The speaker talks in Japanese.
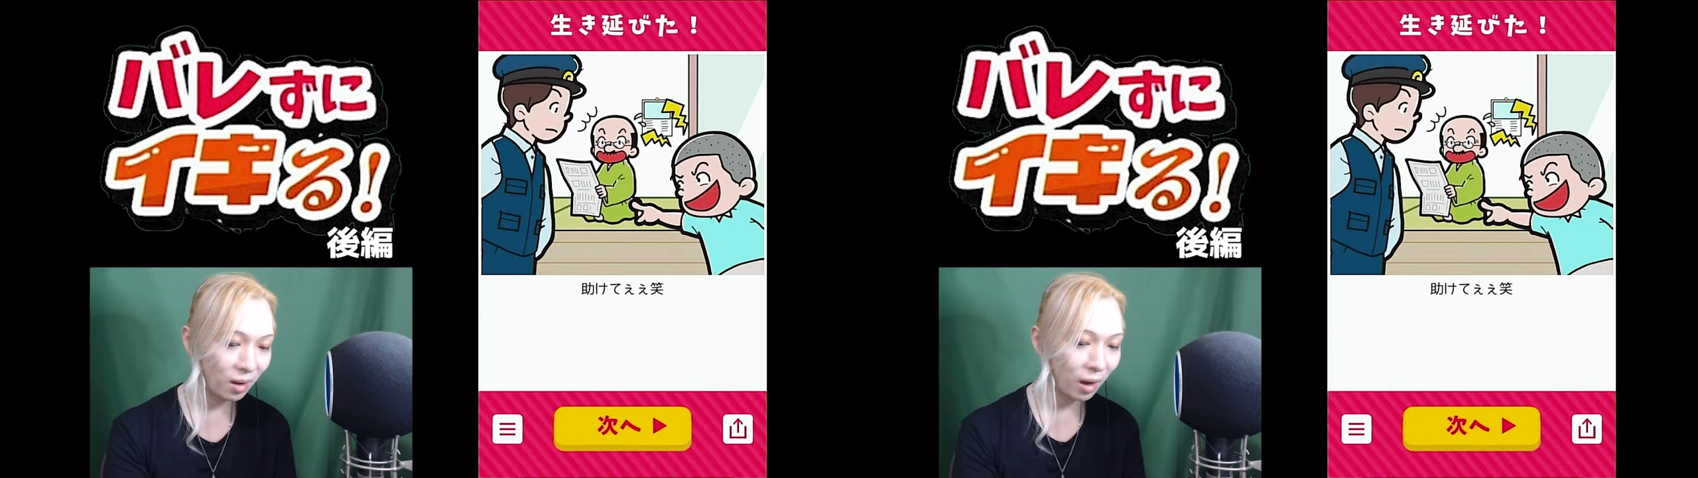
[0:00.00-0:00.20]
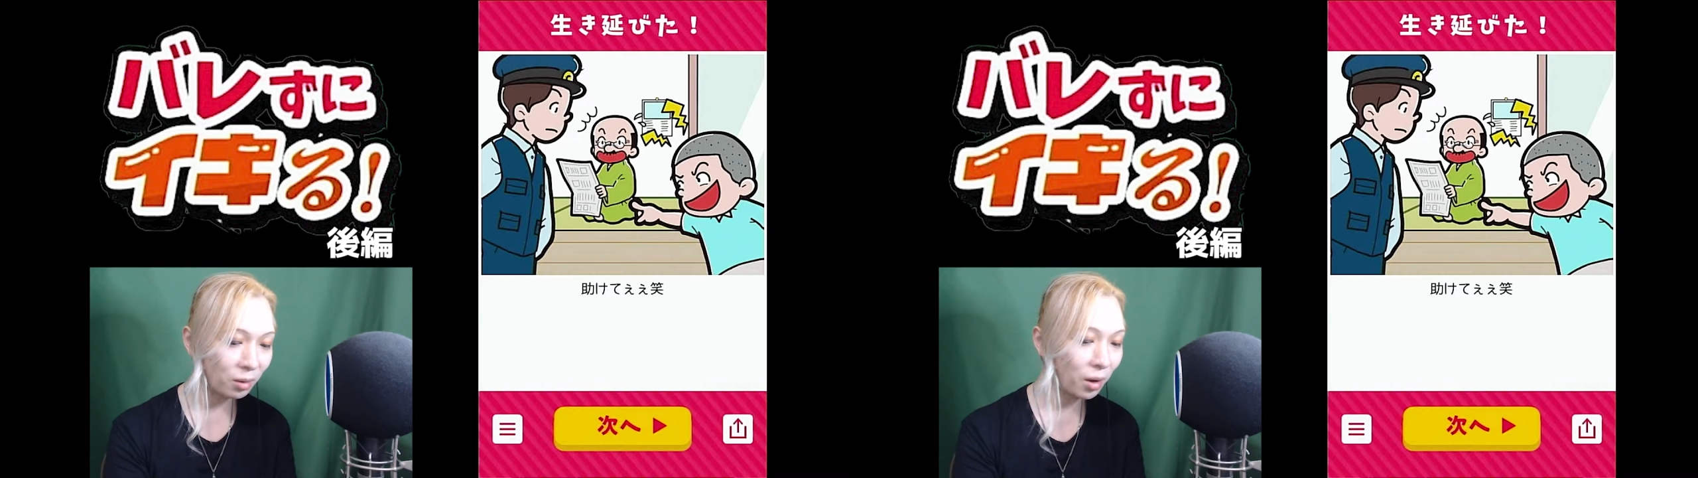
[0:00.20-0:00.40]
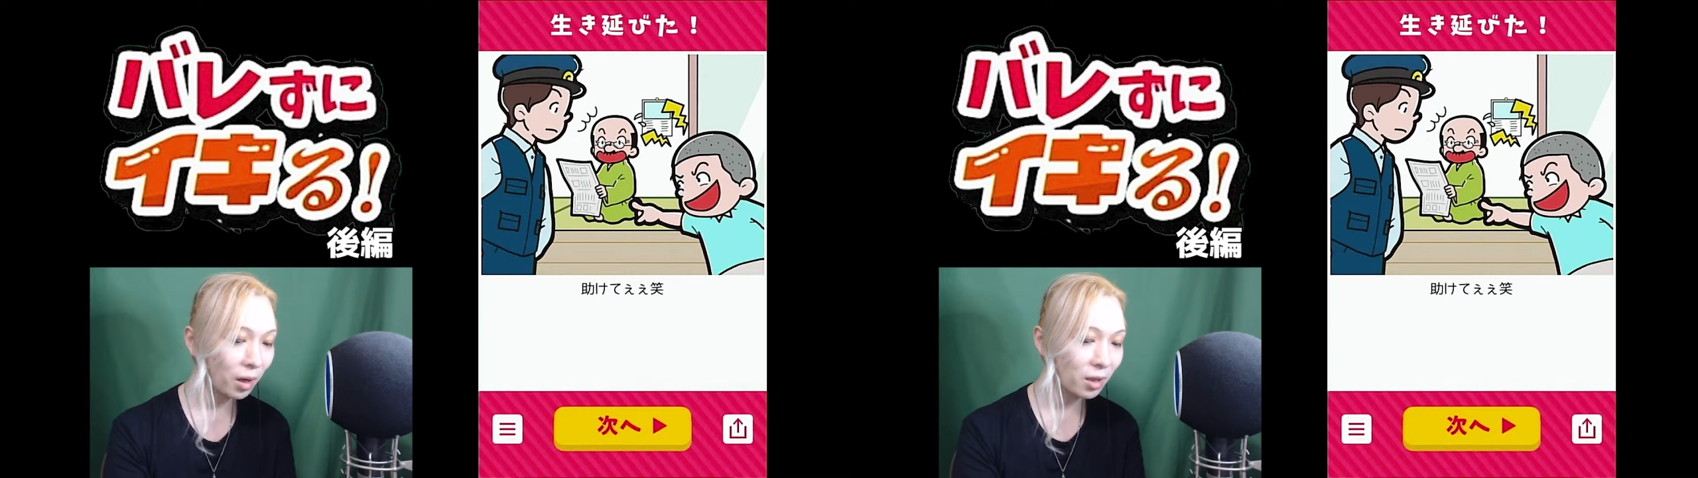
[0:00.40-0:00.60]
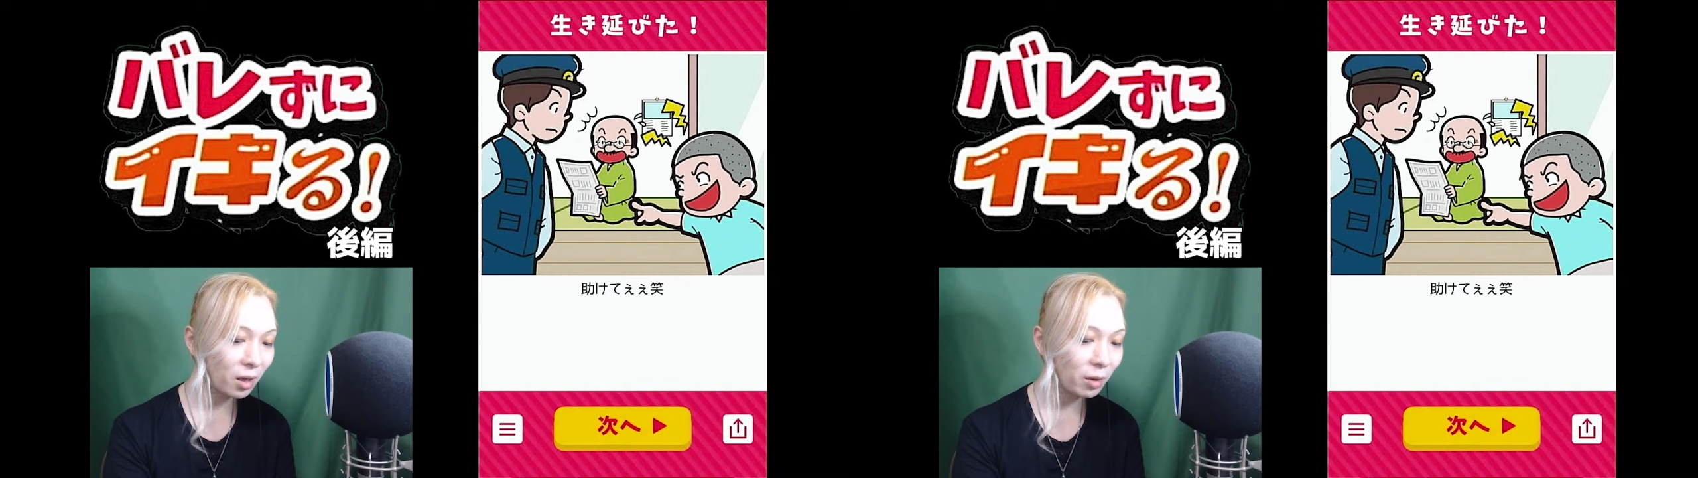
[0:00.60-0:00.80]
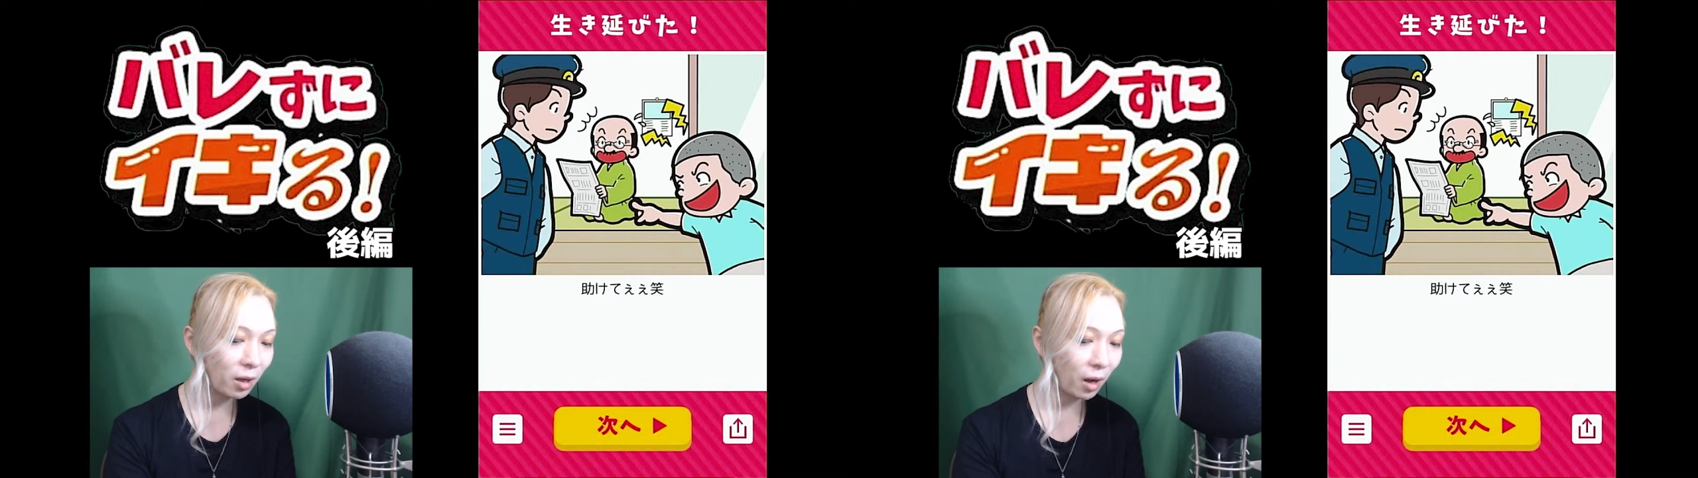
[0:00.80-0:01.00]
あのハゲ茶
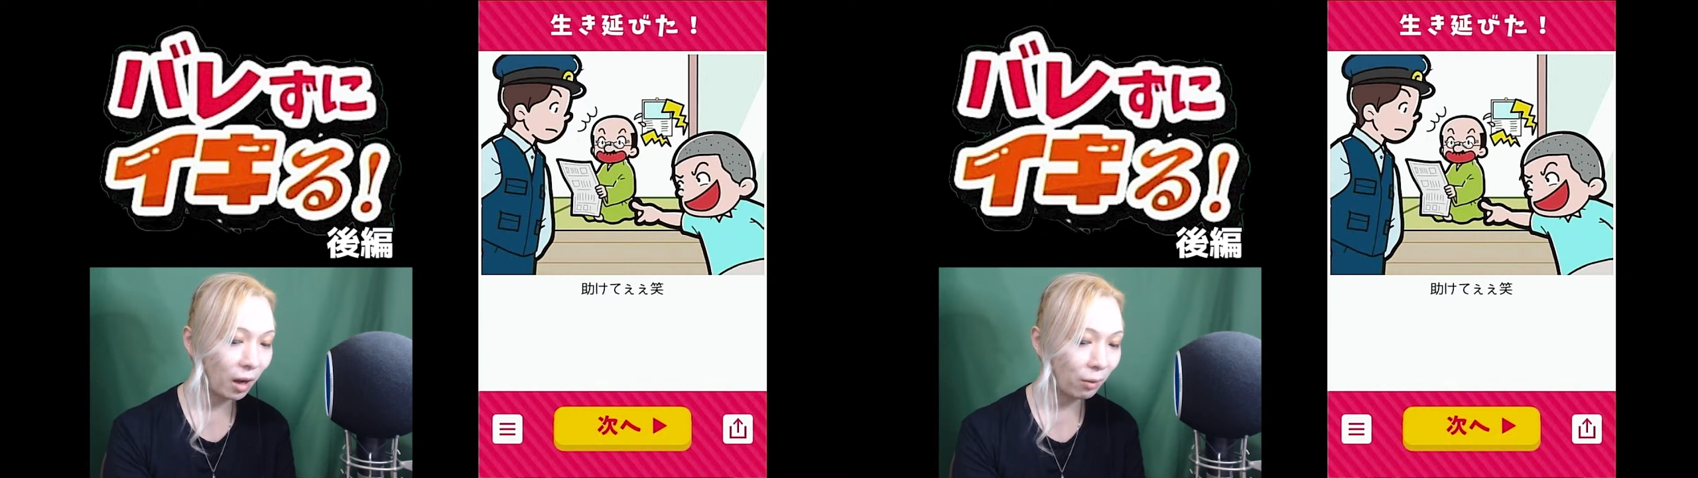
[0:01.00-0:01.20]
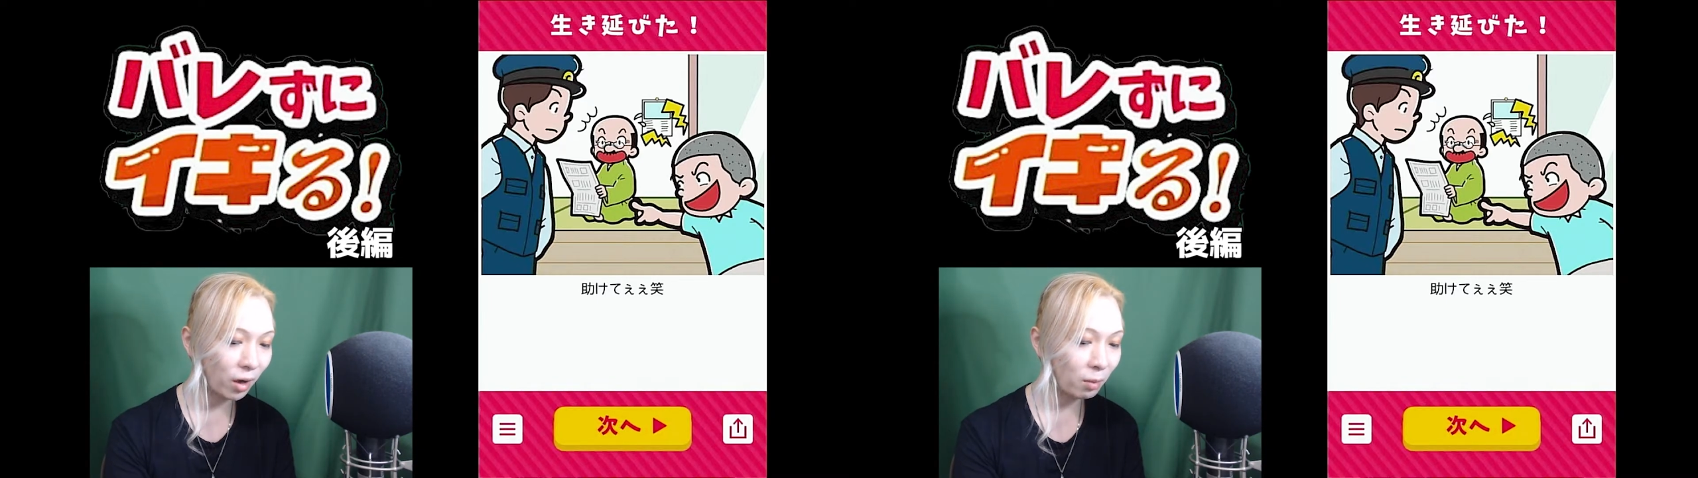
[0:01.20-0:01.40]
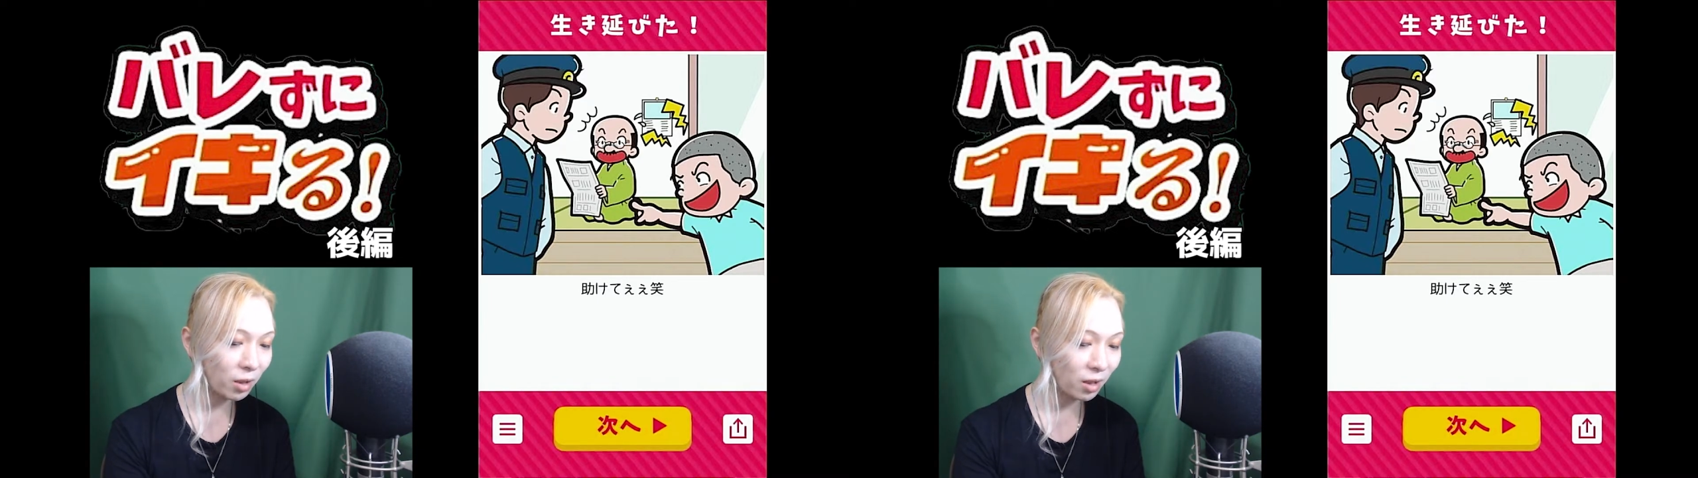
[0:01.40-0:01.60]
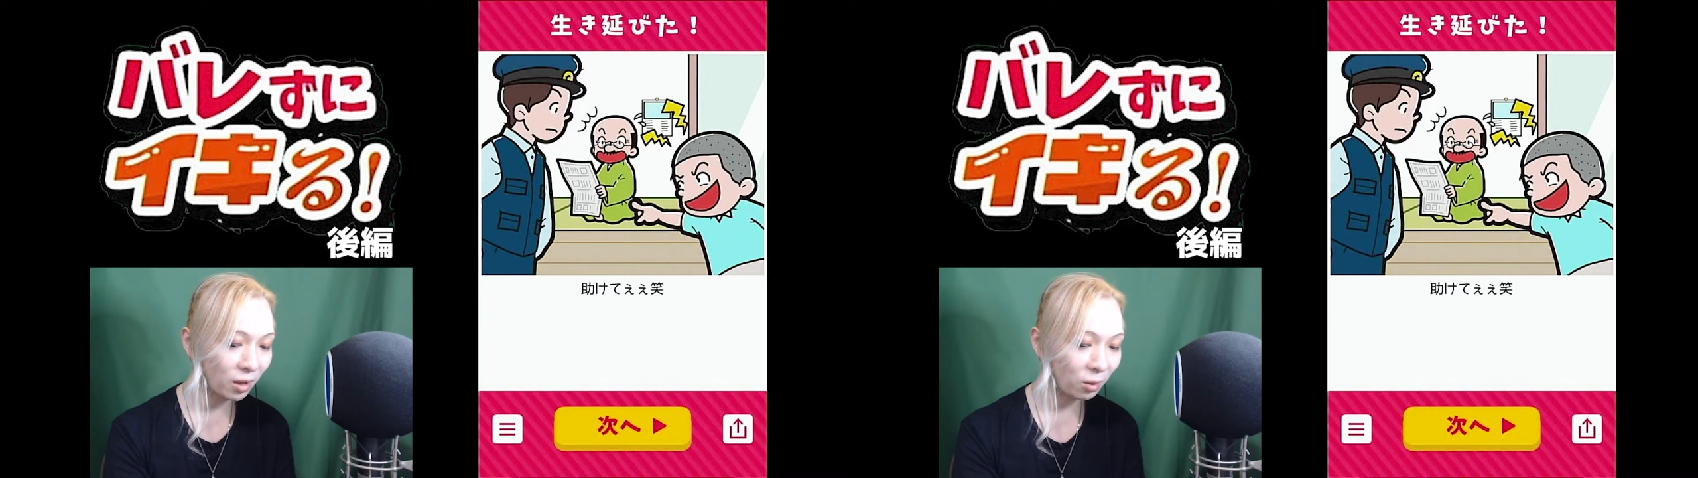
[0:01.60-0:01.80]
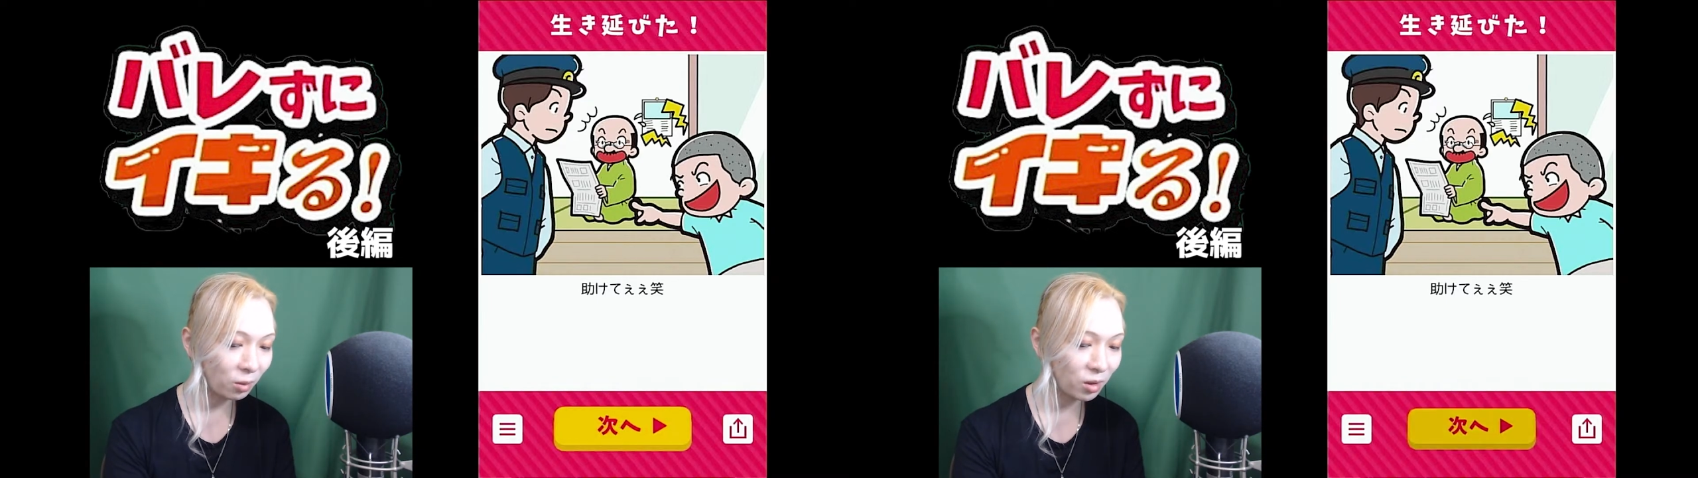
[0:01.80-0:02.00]
瓶が割りましたってことにし